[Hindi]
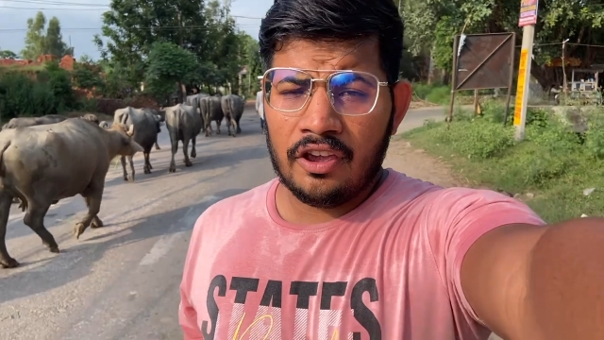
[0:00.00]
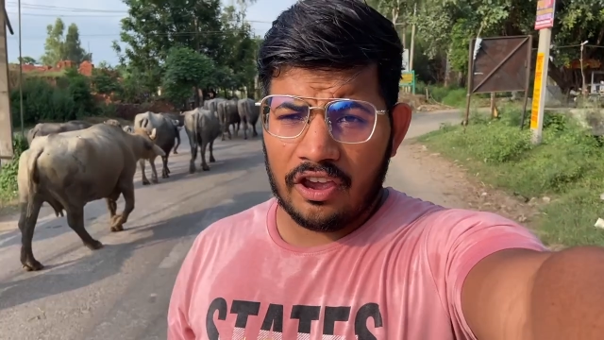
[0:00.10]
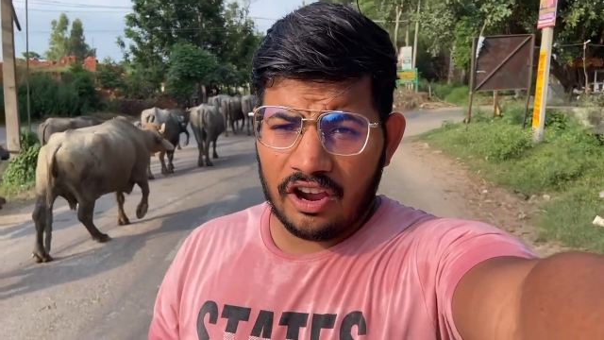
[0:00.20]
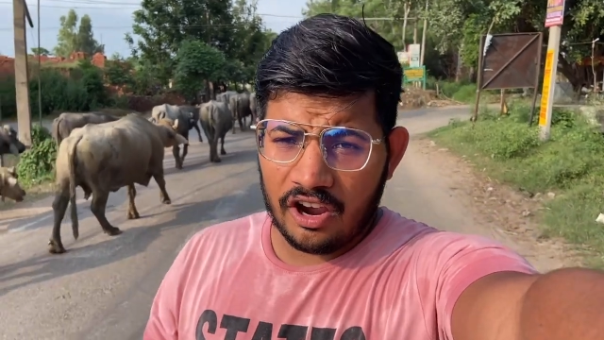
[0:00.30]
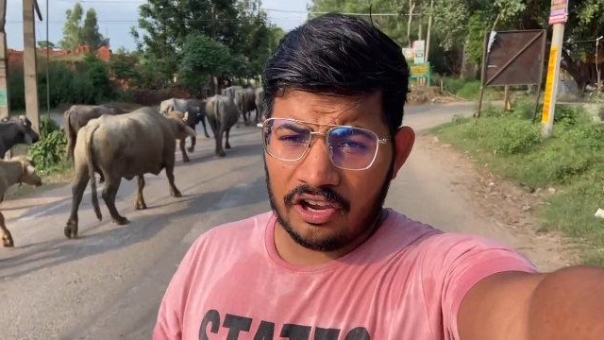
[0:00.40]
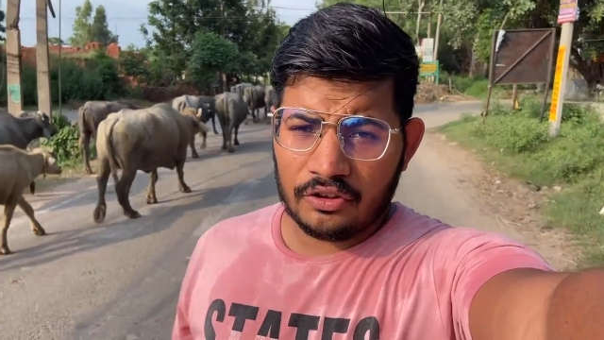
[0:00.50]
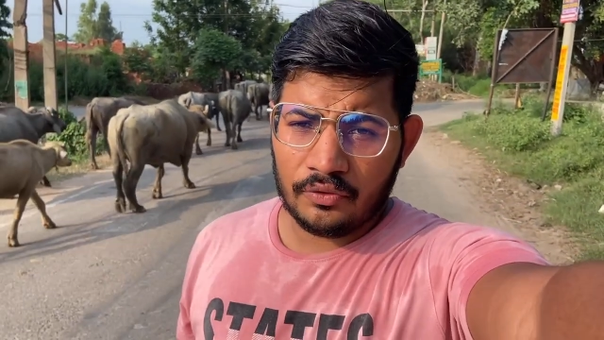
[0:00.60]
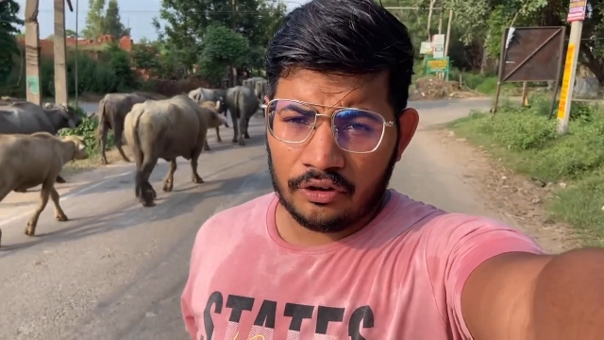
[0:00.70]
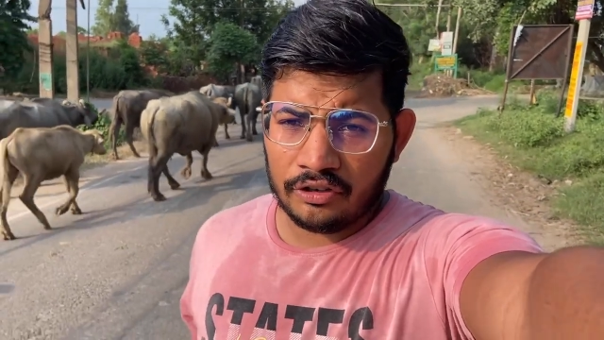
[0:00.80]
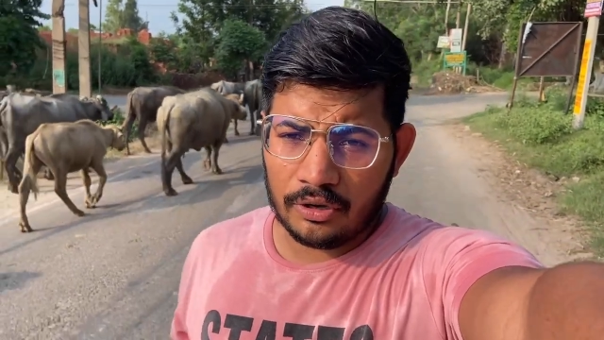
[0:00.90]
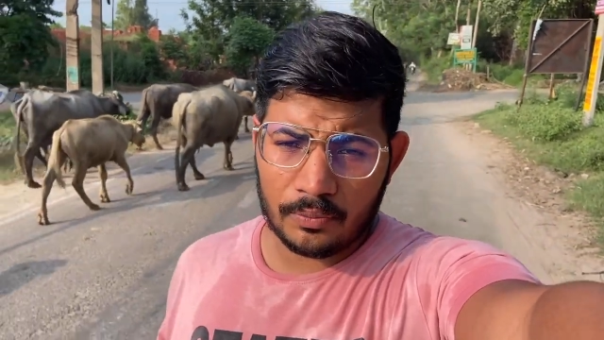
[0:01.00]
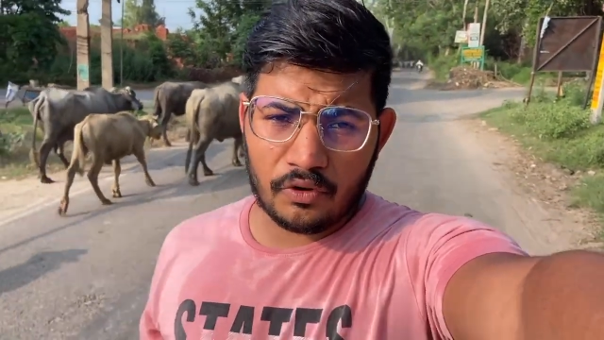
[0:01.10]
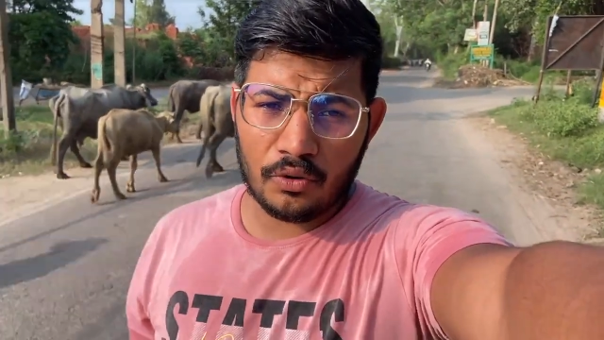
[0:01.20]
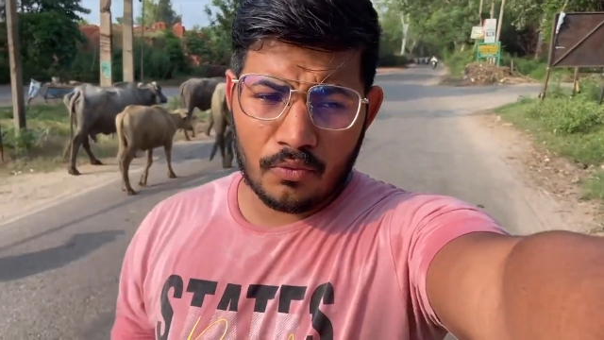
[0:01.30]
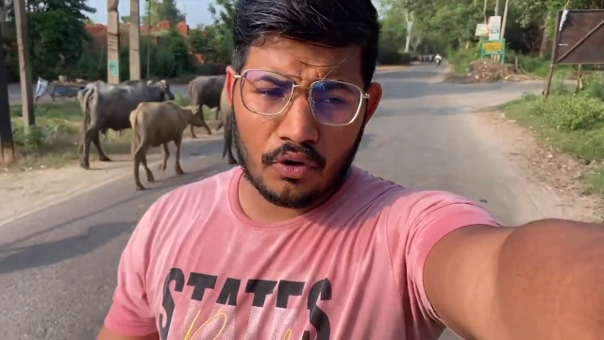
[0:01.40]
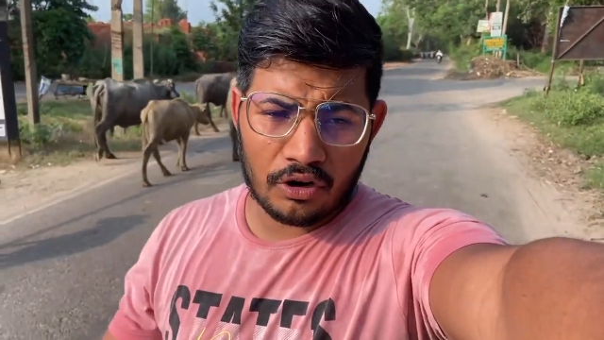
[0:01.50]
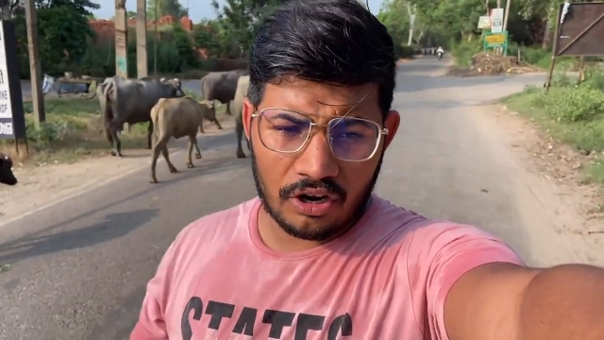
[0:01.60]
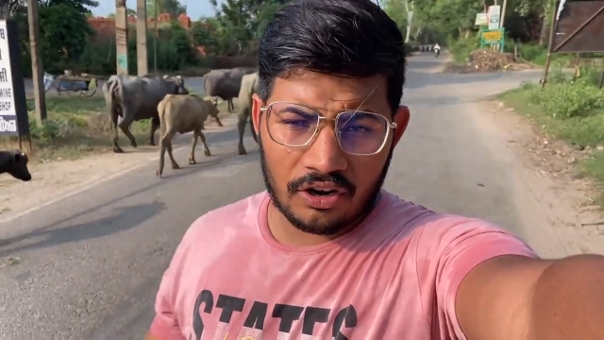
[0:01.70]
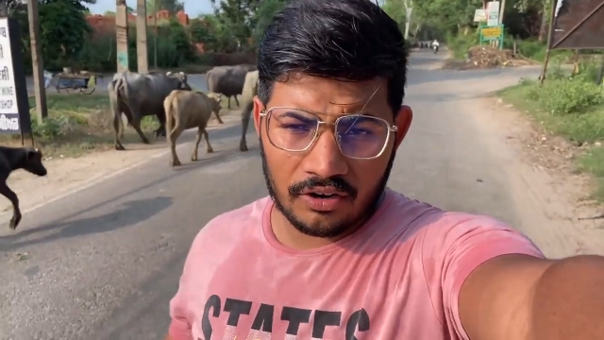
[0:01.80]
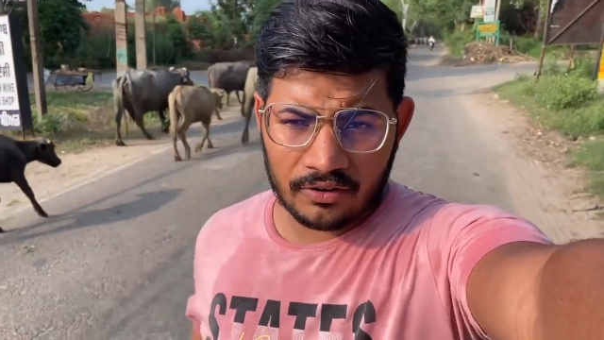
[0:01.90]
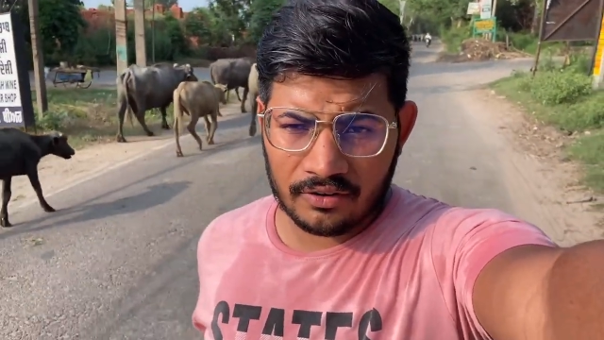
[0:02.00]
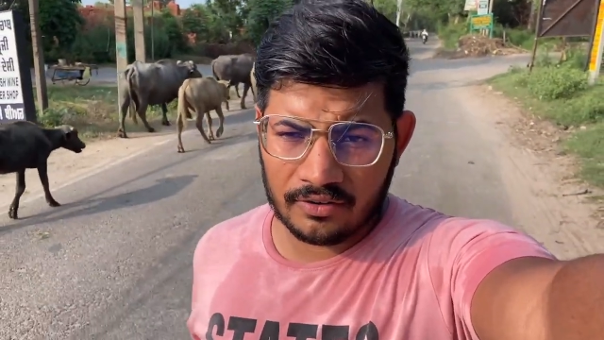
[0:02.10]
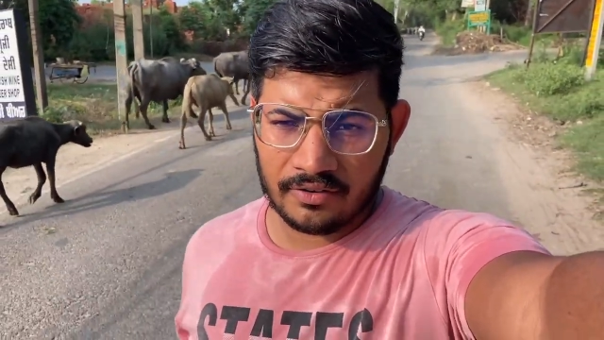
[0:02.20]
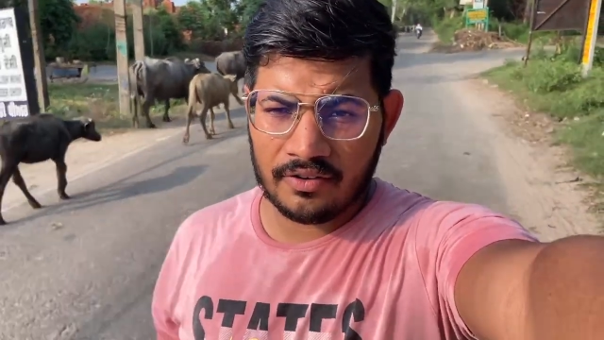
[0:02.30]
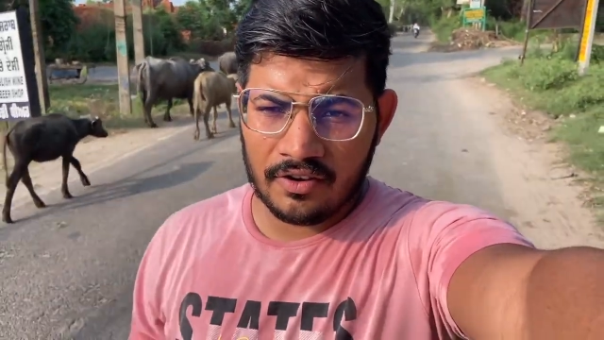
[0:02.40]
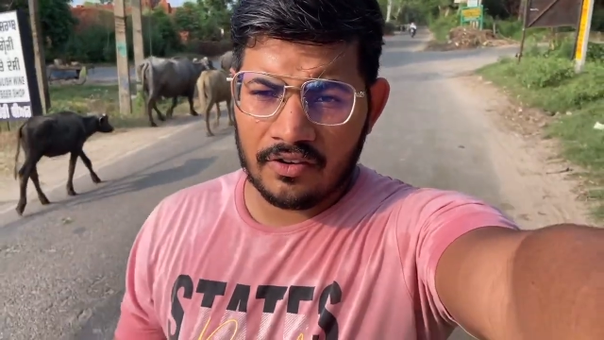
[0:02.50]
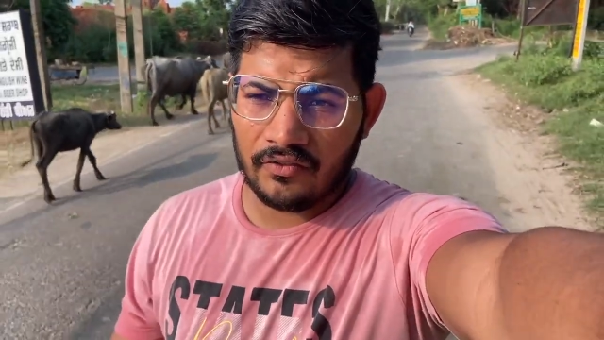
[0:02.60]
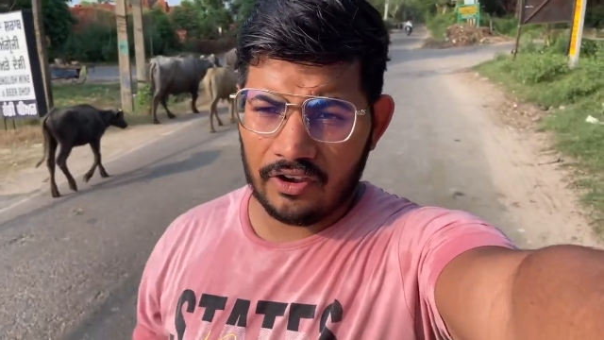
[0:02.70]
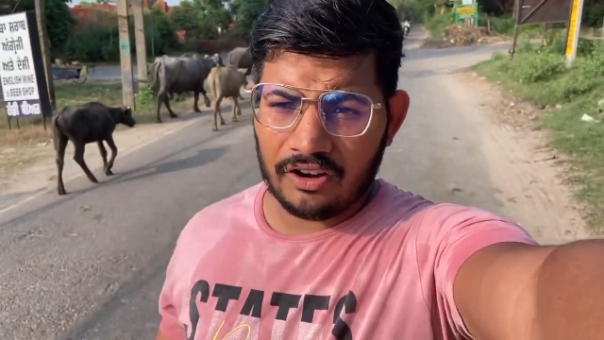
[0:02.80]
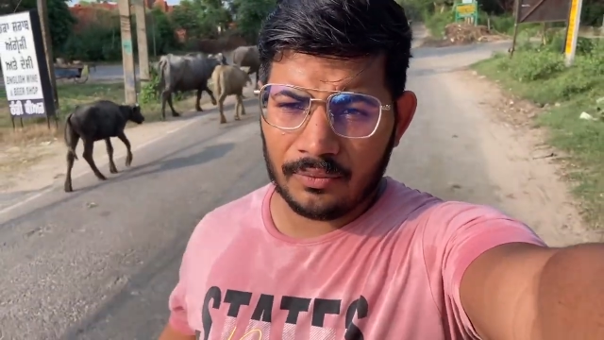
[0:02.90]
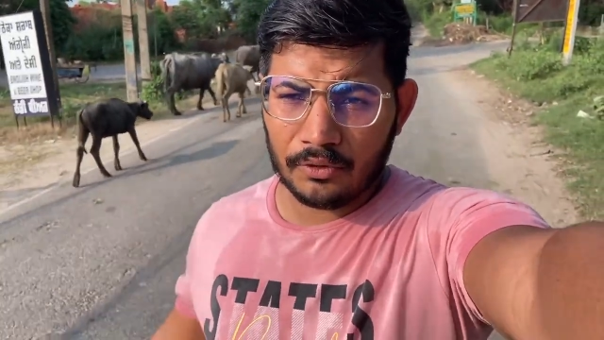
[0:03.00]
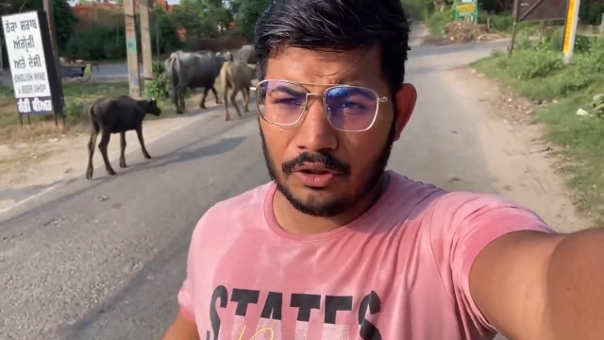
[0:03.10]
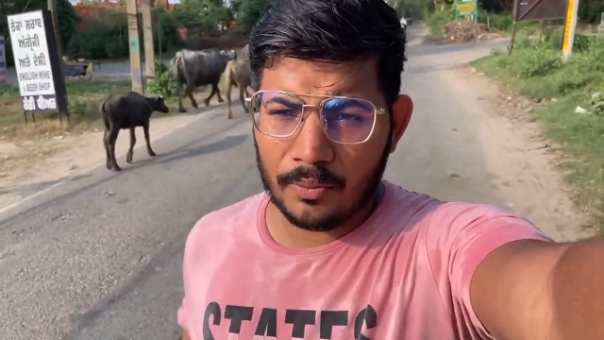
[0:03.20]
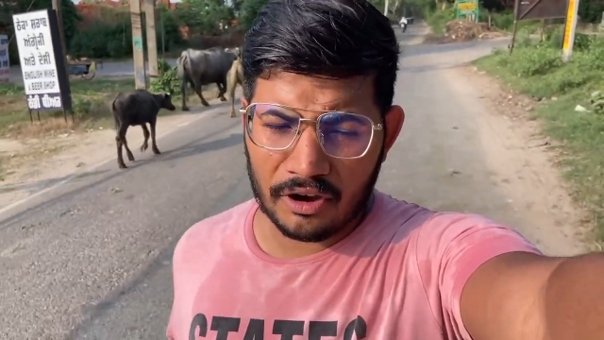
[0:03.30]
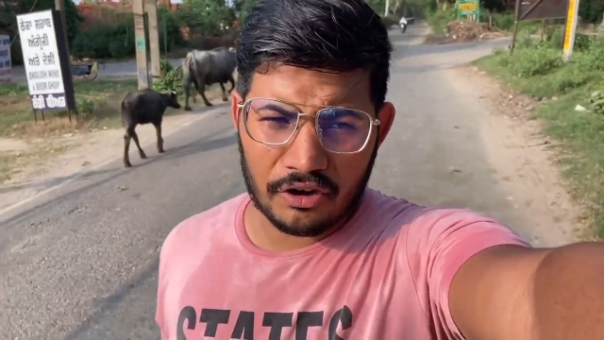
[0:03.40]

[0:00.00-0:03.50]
है गाइस व्हाट्सअप गुड मॉर्निंग वेलकम टू दी माई